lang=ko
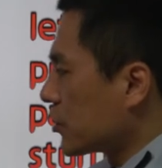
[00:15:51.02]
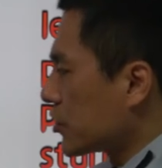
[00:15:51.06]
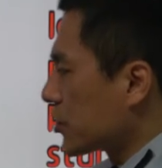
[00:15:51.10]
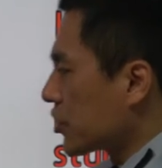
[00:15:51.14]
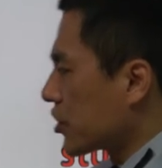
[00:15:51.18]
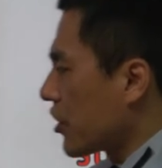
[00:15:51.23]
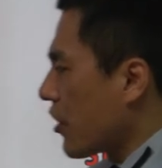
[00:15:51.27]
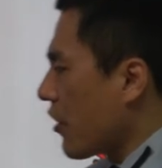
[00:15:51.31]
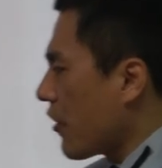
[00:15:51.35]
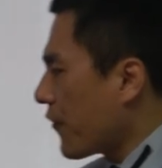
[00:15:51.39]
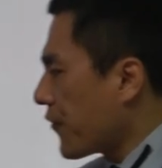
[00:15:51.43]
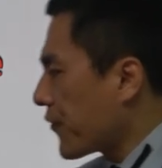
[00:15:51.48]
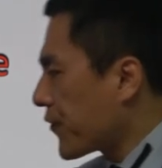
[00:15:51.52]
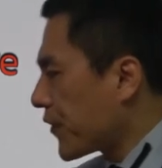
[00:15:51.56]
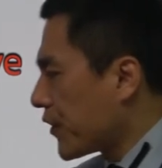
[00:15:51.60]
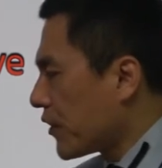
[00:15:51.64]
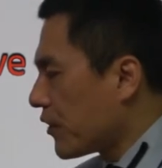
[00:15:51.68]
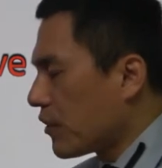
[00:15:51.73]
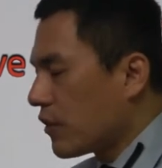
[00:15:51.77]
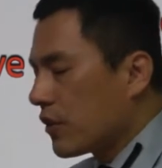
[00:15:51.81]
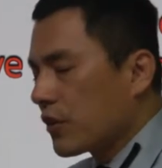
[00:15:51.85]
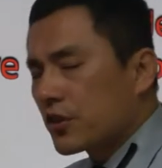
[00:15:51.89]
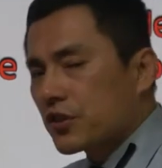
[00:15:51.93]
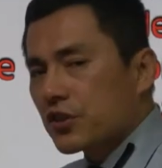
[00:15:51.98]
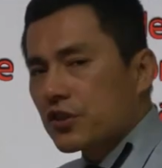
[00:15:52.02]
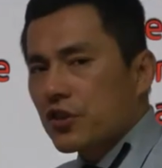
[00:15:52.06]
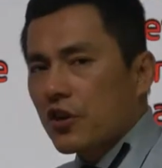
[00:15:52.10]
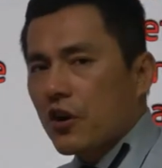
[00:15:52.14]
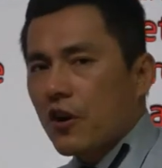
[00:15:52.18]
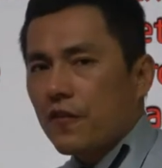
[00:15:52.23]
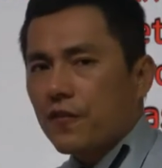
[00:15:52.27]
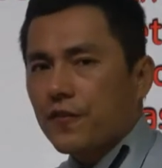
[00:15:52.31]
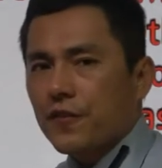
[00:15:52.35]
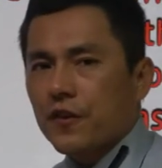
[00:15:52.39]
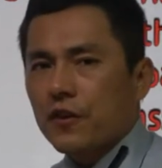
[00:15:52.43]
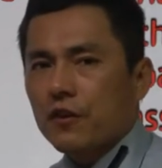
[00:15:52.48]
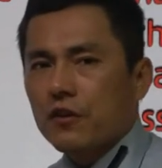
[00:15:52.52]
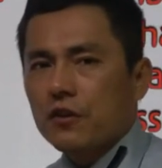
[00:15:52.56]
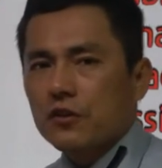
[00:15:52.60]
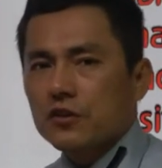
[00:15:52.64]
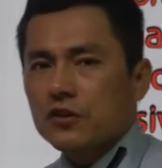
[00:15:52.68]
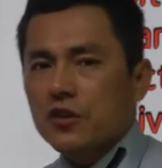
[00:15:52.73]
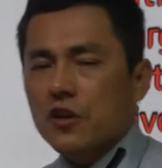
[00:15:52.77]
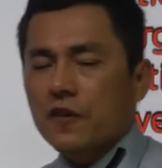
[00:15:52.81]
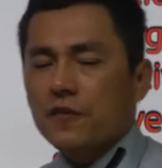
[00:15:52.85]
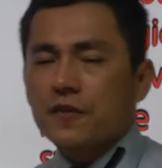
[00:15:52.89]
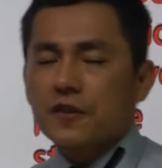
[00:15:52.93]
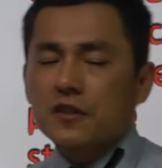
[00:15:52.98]
cheerful,
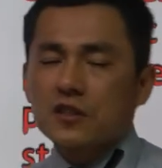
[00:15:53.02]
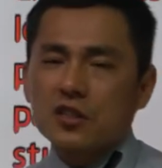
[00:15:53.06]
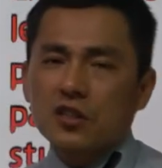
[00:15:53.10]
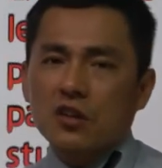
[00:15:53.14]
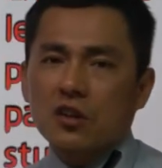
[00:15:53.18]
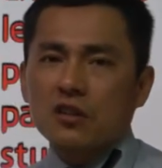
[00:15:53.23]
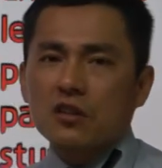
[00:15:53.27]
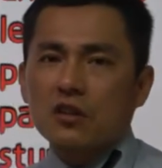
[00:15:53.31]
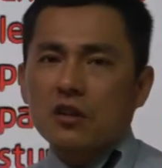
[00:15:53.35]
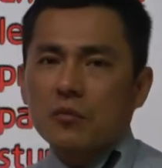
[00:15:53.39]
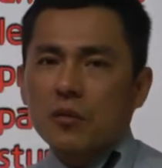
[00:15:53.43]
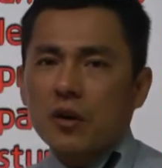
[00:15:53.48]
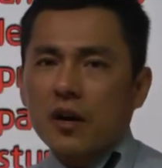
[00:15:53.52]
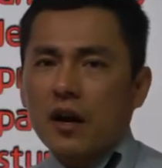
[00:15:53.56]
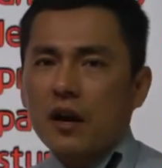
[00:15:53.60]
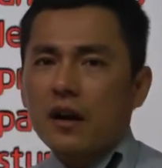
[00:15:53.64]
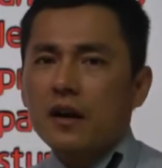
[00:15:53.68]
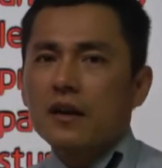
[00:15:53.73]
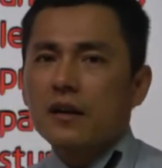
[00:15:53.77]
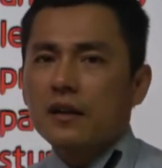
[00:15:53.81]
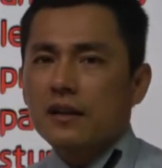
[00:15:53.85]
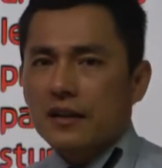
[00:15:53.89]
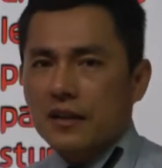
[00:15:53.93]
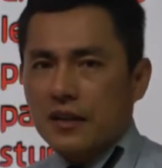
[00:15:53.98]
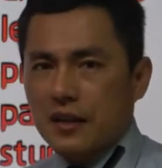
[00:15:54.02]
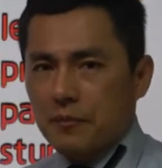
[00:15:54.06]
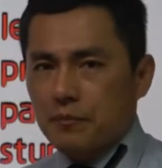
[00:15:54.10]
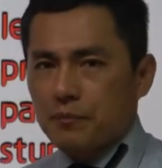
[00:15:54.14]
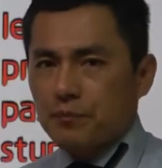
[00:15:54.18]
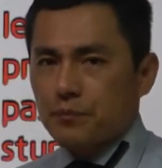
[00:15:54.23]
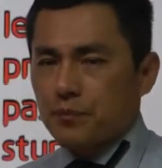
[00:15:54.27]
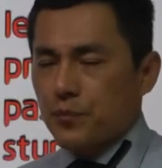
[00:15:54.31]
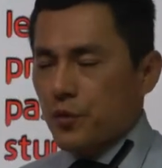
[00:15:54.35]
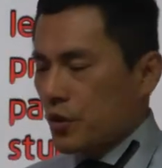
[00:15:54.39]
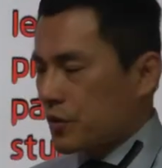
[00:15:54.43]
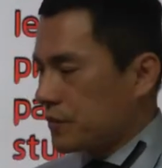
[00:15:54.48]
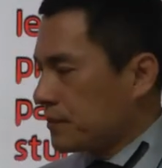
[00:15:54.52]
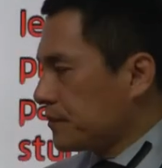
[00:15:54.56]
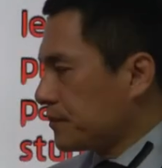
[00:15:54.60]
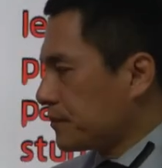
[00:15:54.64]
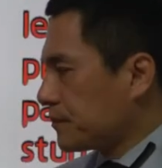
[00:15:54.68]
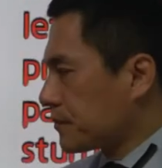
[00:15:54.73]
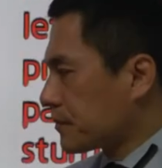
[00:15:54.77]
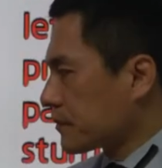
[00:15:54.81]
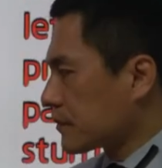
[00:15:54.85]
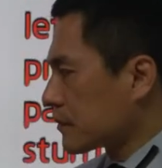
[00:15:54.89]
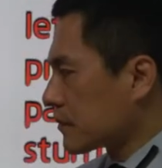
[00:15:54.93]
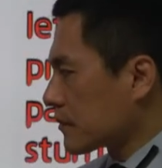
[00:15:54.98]
cheerful, cheerful은 cheerleader는 뭐야? 기쁜.
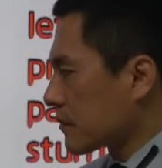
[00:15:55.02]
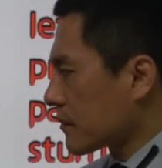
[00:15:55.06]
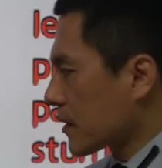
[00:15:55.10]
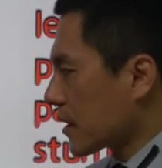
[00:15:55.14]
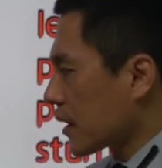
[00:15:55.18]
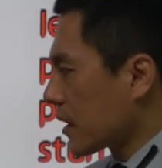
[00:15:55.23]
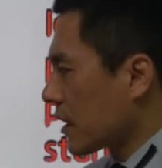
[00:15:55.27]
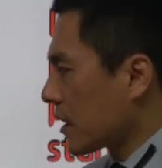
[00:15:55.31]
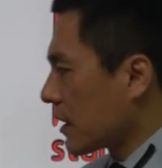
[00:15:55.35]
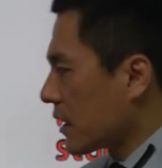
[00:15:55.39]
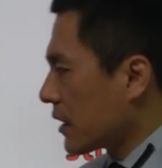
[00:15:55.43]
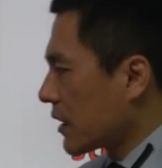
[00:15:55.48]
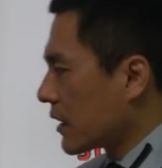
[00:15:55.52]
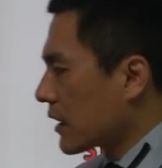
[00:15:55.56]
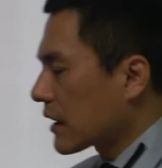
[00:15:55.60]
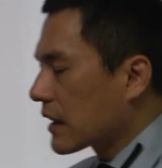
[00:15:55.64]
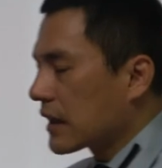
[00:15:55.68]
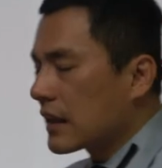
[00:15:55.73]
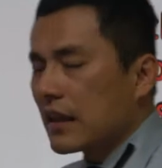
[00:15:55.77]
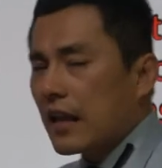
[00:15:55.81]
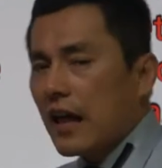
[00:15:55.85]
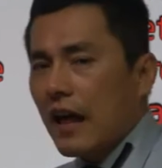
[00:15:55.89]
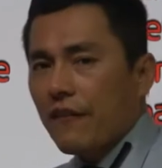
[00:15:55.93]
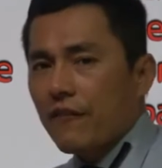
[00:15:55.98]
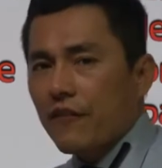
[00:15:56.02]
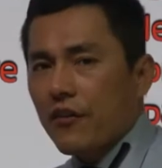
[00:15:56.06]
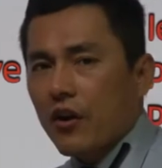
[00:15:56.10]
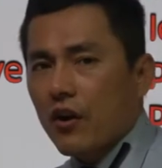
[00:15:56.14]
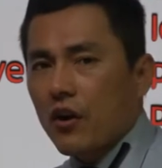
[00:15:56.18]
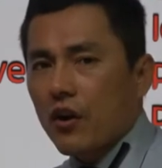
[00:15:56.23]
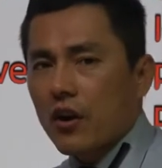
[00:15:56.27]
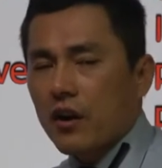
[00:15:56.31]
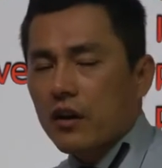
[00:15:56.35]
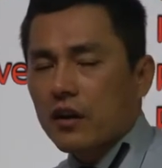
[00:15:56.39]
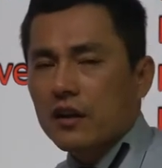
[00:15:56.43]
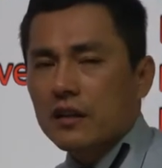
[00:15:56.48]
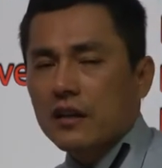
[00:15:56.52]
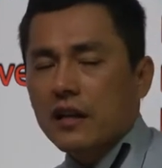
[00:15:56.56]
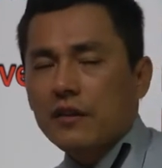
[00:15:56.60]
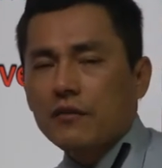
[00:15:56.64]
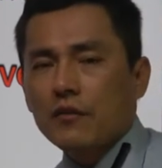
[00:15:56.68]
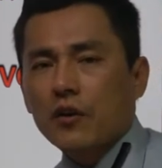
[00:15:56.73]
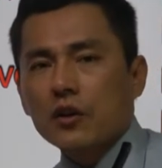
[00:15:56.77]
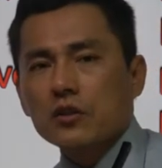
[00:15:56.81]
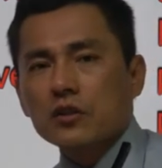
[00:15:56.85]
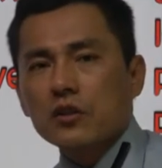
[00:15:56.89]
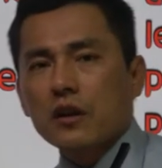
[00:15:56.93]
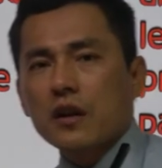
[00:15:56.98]
clever,
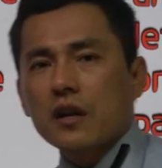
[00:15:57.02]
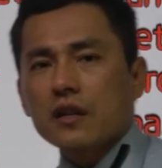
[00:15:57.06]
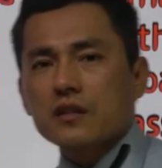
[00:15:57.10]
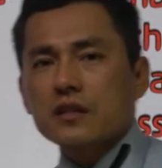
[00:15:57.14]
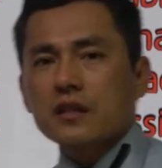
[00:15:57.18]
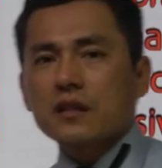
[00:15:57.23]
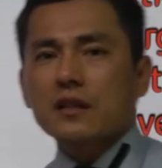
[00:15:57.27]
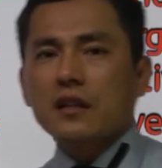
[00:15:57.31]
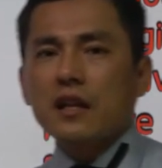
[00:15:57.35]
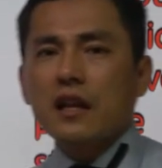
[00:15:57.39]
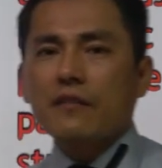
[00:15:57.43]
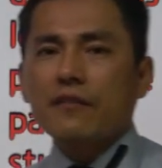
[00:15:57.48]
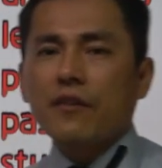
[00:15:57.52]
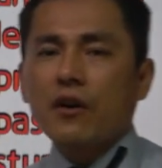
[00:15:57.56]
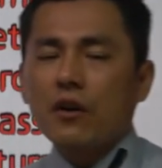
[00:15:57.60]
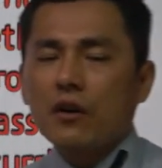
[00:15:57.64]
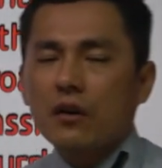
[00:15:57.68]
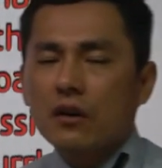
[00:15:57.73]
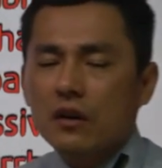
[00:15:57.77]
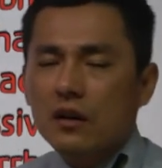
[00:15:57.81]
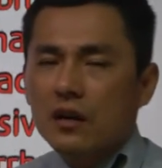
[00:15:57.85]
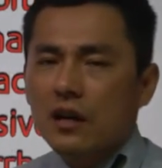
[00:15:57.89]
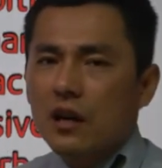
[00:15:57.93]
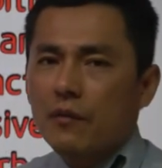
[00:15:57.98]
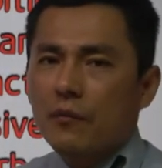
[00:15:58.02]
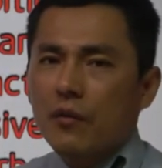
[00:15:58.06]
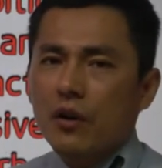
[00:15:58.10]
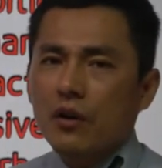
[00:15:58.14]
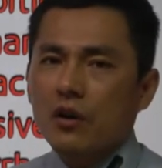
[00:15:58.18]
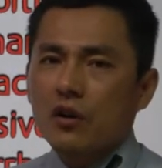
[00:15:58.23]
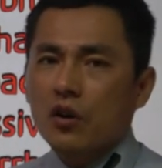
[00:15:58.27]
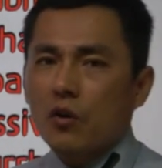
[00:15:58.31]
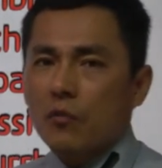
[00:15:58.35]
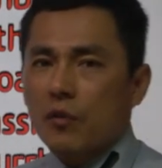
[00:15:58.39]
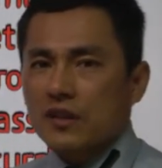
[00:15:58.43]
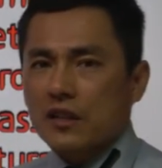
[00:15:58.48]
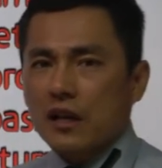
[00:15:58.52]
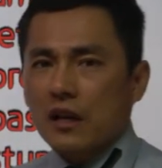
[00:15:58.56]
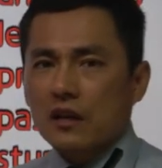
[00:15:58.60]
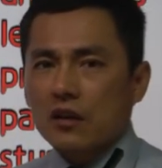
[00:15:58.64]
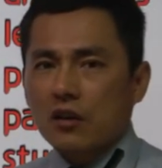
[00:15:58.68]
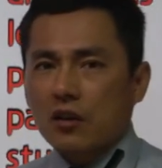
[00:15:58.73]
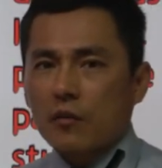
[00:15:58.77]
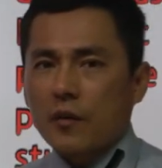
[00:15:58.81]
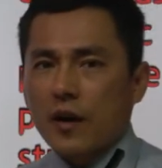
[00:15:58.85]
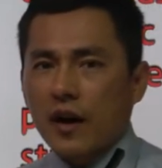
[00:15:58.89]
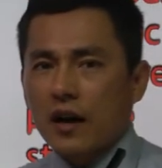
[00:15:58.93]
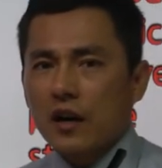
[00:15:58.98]
clever 어떤 애지? clever, clever,
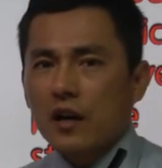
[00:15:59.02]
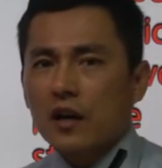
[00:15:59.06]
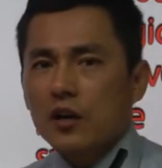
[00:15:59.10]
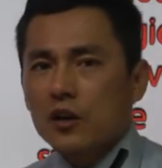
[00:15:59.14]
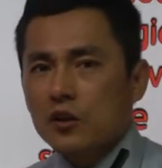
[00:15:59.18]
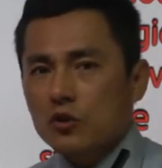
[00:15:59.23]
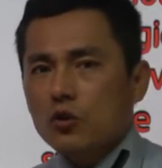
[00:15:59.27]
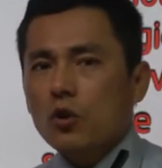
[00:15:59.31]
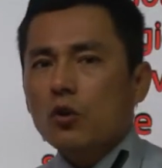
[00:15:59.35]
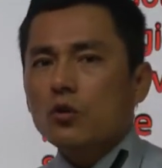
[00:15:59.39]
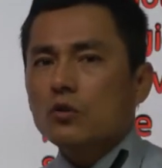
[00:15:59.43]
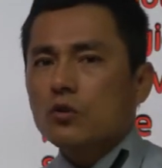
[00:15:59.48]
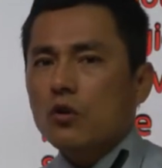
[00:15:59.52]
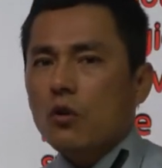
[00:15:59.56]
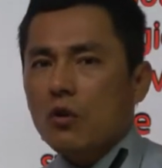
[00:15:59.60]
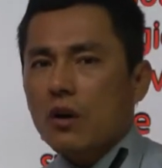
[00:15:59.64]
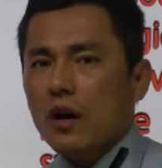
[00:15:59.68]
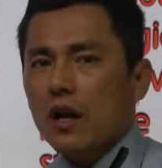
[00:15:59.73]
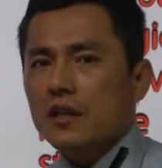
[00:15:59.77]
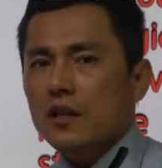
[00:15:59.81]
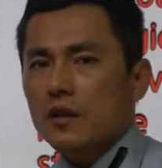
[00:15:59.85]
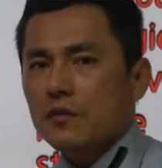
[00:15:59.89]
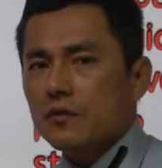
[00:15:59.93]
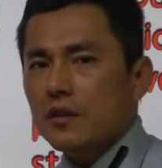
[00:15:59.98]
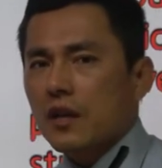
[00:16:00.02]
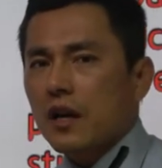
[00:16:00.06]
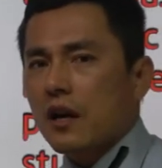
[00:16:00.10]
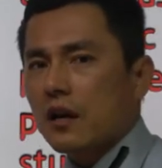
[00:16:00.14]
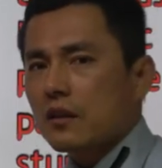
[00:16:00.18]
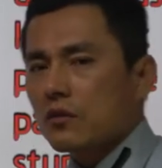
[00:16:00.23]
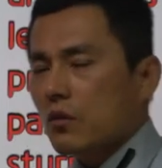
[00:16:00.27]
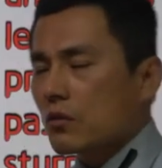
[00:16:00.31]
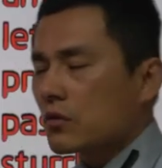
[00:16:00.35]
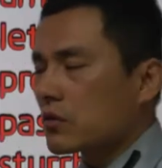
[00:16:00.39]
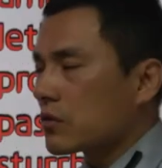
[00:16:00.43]
크로버다는 거 뭐야? 똑똑한 념다,